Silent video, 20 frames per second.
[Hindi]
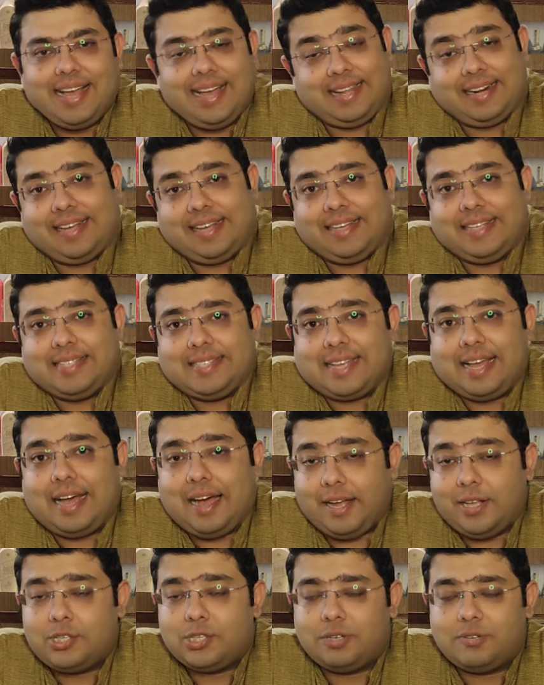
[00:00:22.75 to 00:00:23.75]
and guys
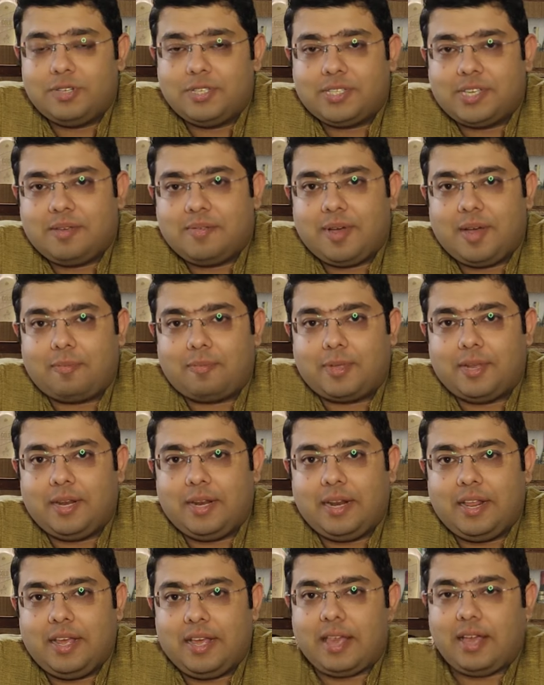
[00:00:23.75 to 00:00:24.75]
आज जो विस्की मैं आपके लिए
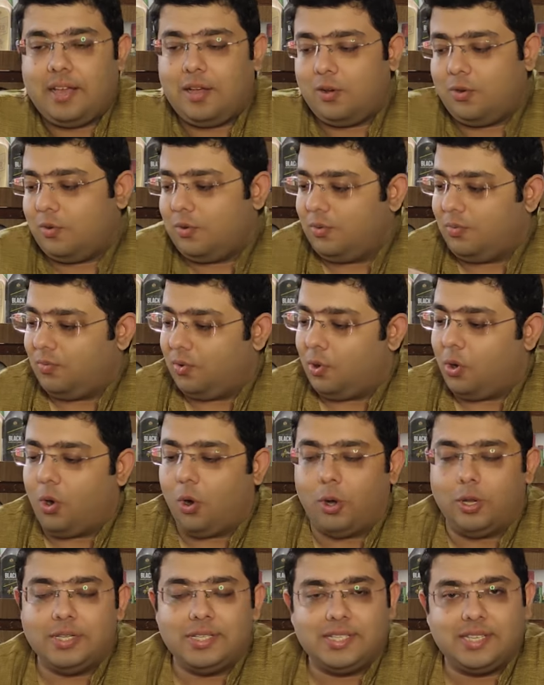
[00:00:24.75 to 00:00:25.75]
लेके आया हूँ वो
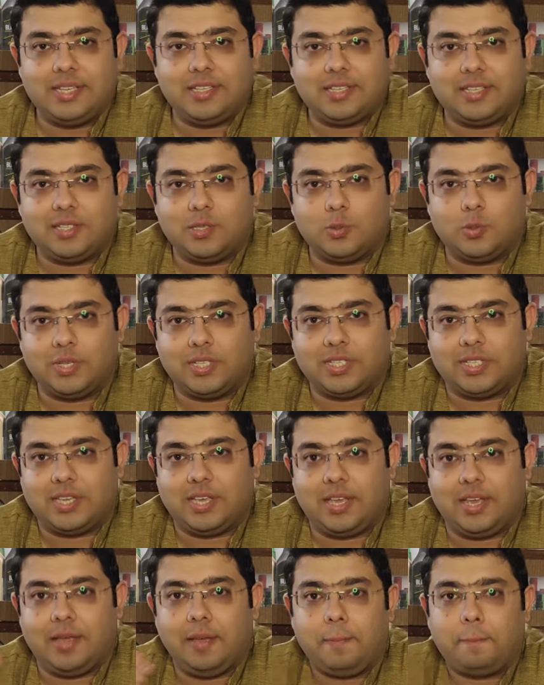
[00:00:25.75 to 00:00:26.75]
ऑल सीजन्स
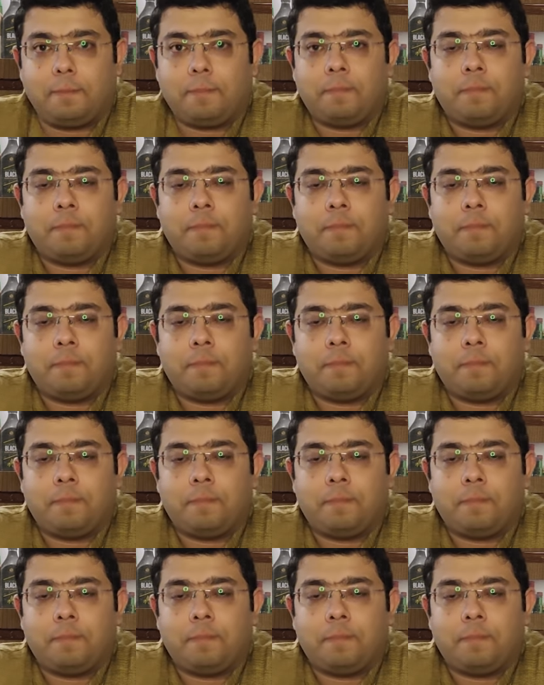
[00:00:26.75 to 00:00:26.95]
विस्की है